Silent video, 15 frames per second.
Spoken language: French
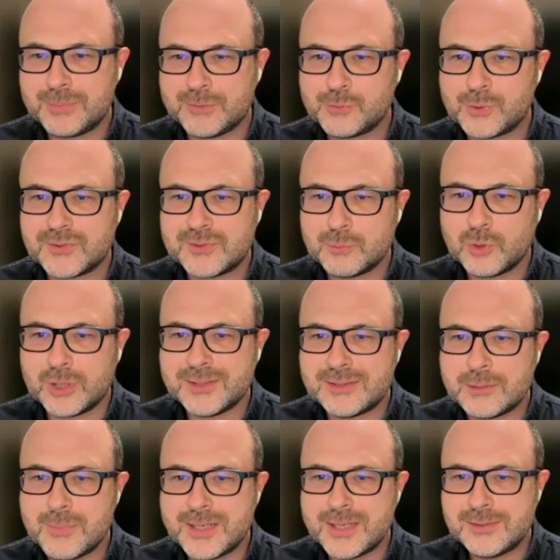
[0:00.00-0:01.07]
Pas forcément
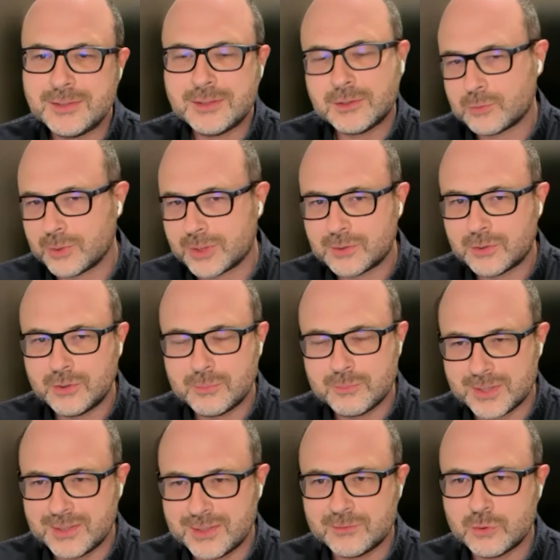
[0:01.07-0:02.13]
les thématiques, quoique,
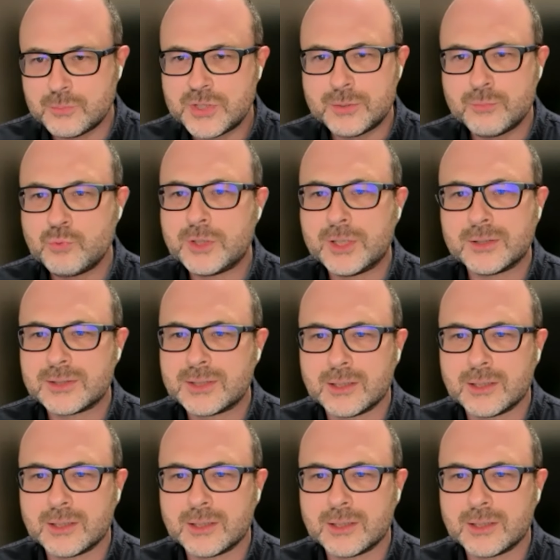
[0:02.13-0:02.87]
mais des objets bouquins.